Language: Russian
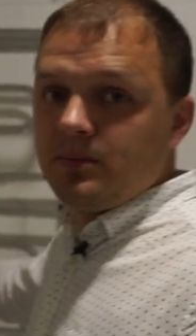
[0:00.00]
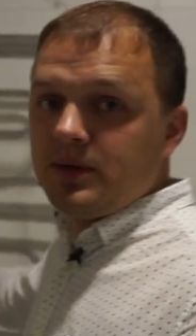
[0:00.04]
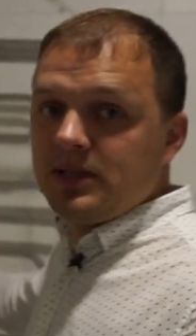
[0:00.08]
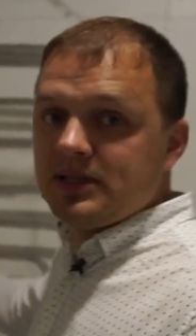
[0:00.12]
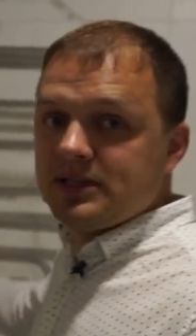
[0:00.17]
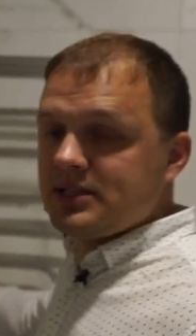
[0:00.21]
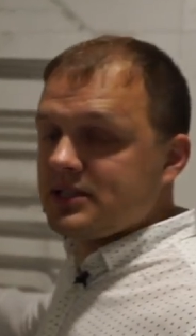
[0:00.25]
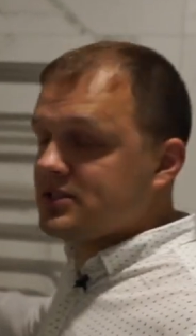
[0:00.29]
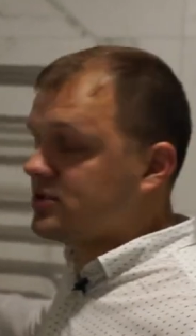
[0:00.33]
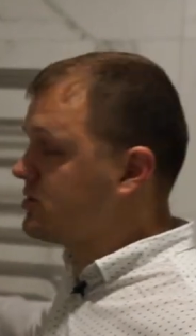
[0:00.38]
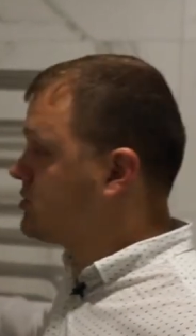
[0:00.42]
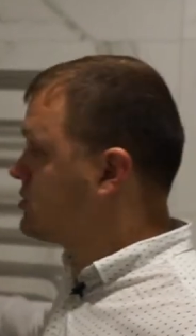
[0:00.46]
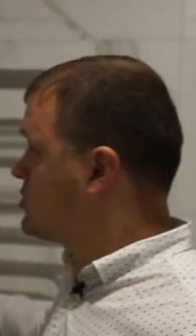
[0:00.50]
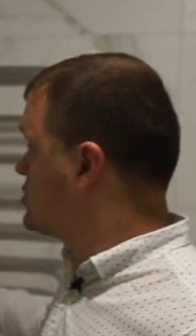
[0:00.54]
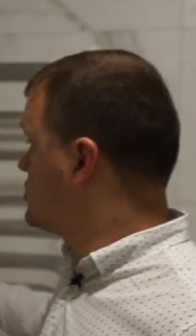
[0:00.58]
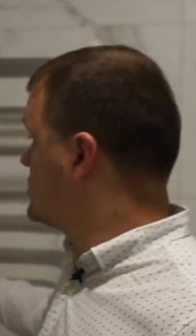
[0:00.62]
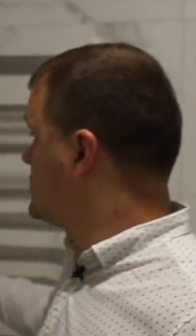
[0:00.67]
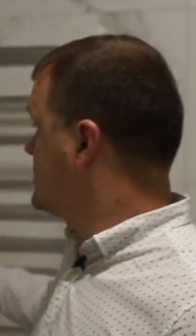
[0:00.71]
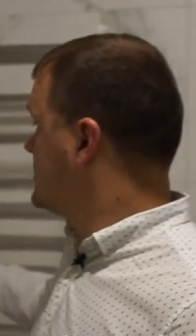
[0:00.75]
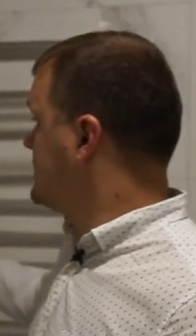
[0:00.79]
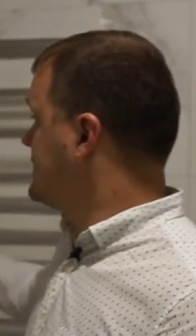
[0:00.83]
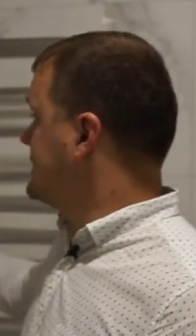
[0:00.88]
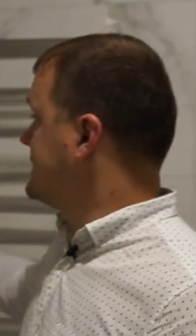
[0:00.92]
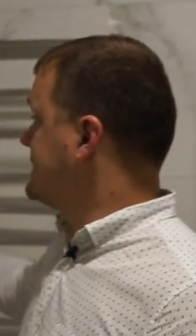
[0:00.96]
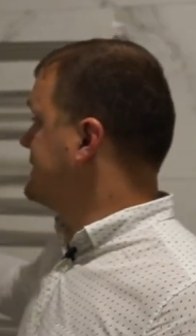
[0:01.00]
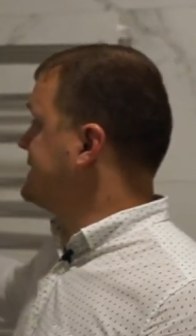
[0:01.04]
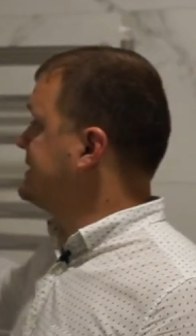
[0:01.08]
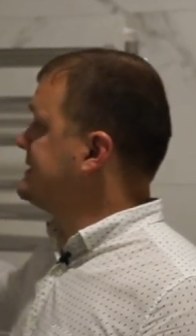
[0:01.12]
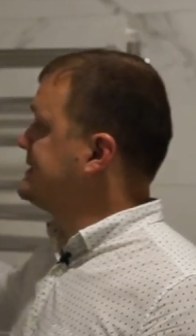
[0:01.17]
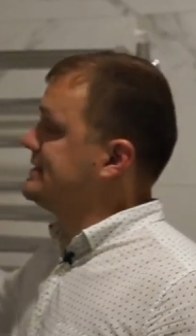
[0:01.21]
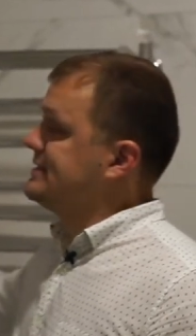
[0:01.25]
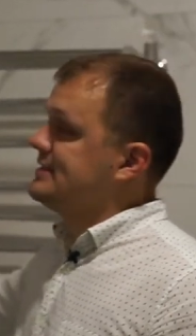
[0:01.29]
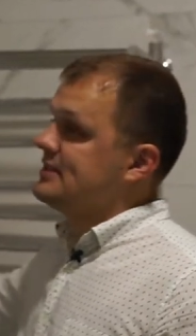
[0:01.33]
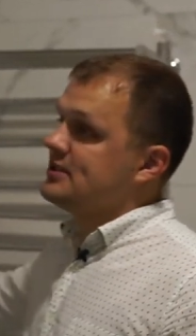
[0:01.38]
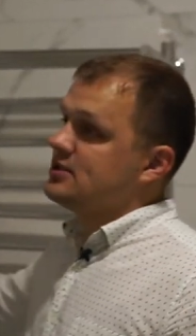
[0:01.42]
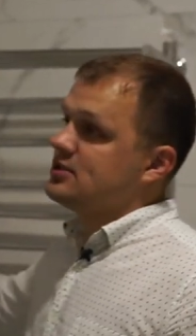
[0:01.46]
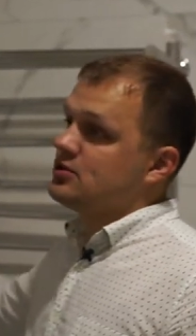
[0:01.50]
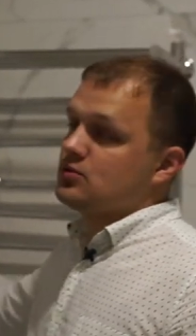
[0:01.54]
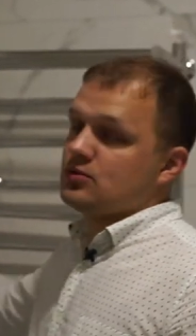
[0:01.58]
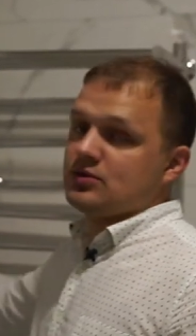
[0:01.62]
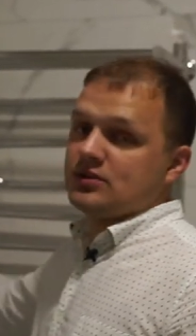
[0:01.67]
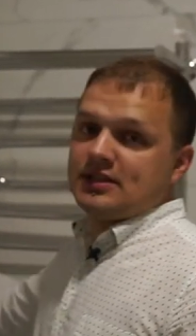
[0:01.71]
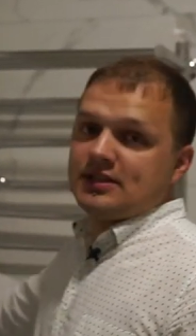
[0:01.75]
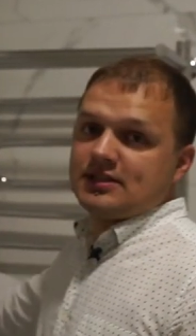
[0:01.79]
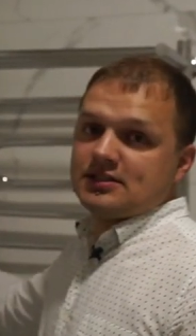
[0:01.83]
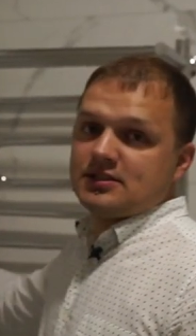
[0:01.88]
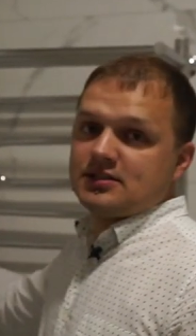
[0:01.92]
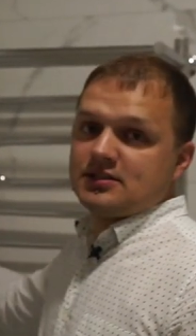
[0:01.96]
полотенцесушитель, и здесь у
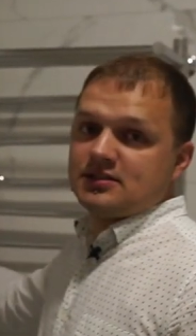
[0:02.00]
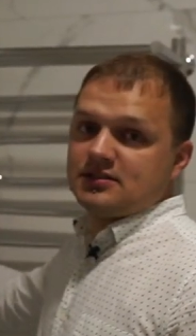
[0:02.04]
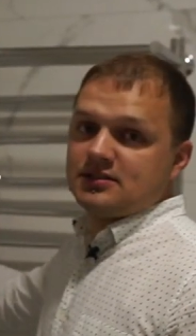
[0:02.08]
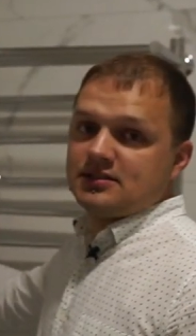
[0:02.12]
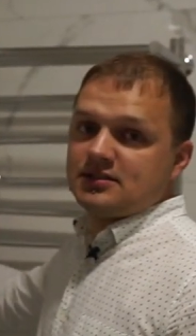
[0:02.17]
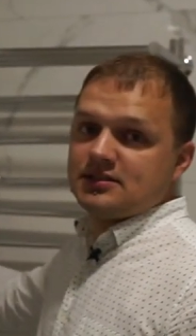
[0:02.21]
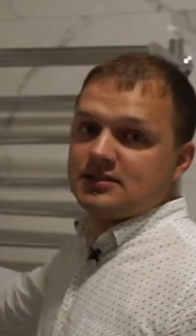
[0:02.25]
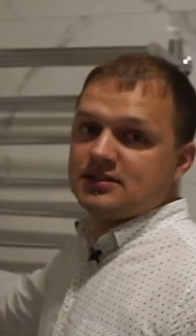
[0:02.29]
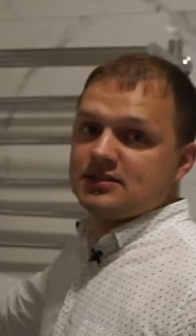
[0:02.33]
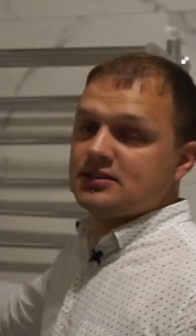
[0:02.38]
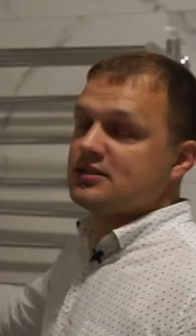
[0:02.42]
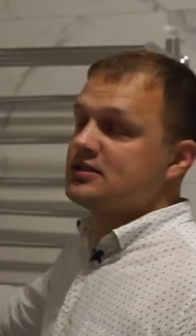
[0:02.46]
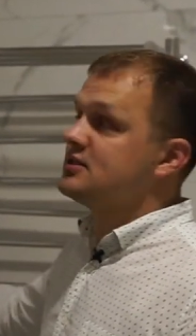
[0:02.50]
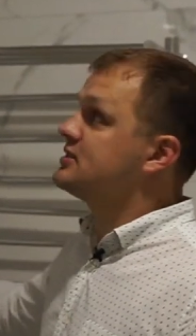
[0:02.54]
нас э,